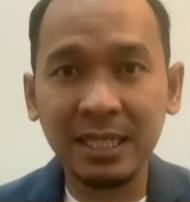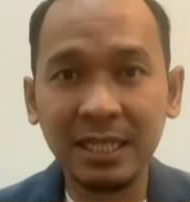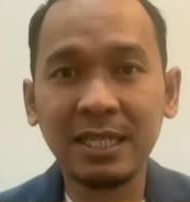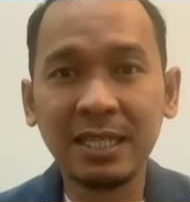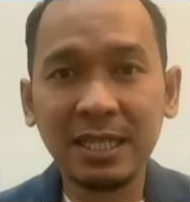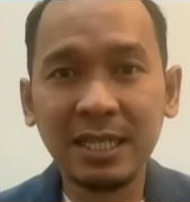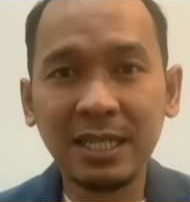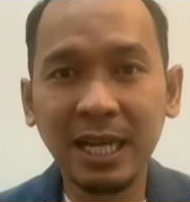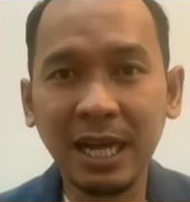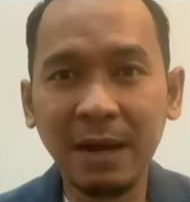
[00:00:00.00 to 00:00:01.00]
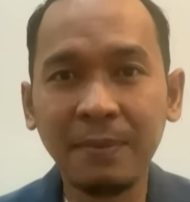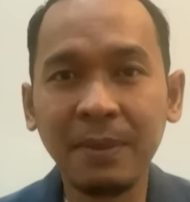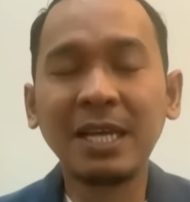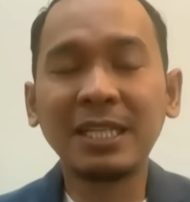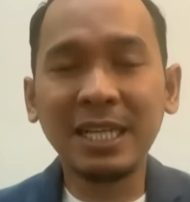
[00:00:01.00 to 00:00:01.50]
ครับนะ
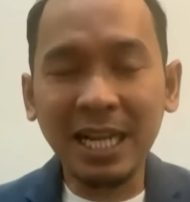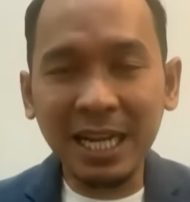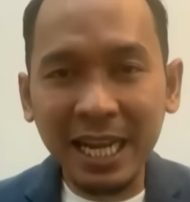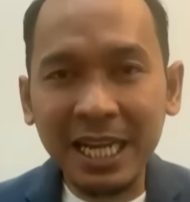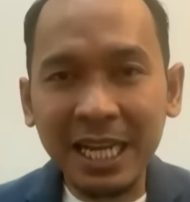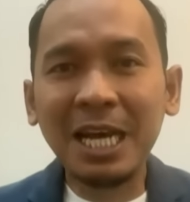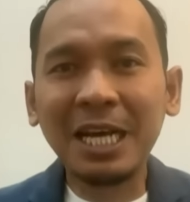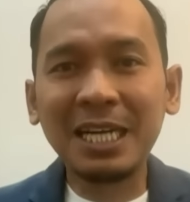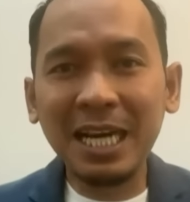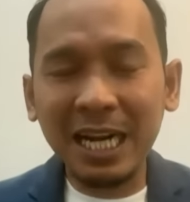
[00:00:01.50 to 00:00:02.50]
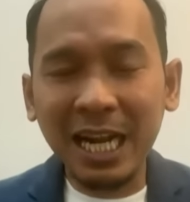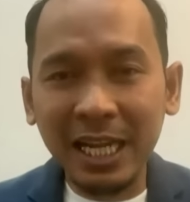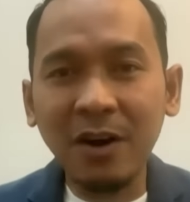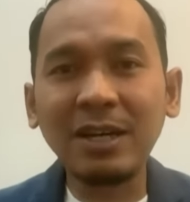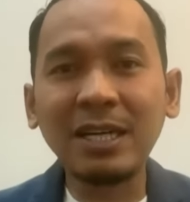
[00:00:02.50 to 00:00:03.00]
ฉะนั้นเองคืออะไร
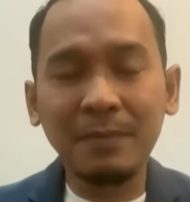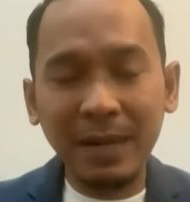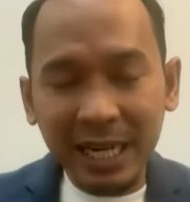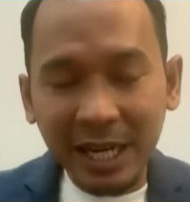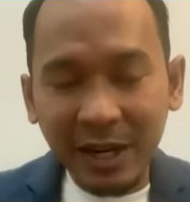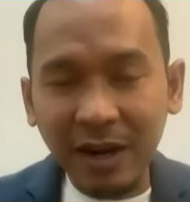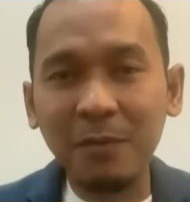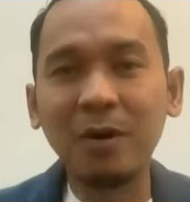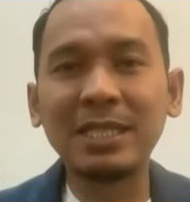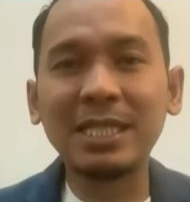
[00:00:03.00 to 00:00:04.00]
ก็คือเป็นเรื่องของกระบวน